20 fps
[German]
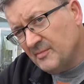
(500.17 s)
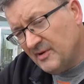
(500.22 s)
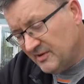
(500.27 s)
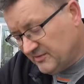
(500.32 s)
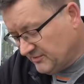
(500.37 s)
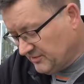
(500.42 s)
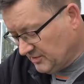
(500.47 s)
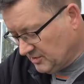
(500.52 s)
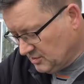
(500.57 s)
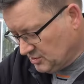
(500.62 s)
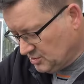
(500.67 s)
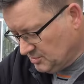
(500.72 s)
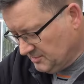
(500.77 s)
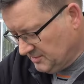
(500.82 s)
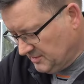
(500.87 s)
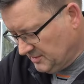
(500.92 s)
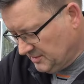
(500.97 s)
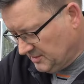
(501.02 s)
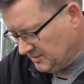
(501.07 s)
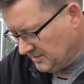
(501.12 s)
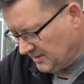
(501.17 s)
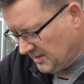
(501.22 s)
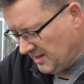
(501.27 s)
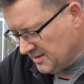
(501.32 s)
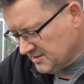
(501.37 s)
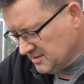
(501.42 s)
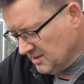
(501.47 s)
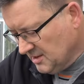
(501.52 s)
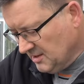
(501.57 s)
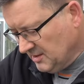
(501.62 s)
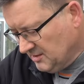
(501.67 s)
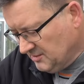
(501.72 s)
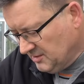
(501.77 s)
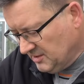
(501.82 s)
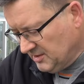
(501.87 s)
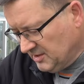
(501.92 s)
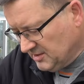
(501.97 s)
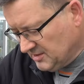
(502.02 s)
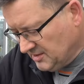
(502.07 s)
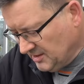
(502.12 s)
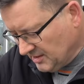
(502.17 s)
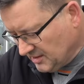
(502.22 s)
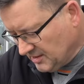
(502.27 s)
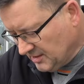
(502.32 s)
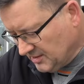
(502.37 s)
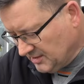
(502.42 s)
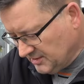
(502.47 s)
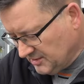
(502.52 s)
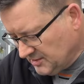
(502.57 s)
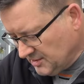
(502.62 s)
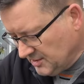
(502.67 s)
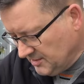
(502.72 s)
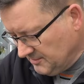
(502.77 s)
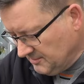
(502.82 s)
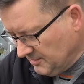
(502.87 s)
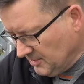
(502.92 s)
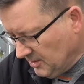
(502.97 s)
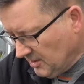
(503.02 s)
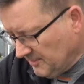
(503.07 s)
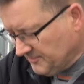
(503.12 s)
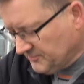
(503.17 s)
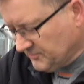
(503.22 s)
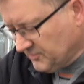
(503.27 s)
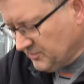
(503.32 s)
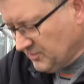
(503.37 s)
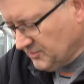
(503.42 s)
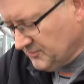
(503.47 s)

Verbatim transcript: Messergeschwindigkeit. Wenn ihr dickere Triebe habt,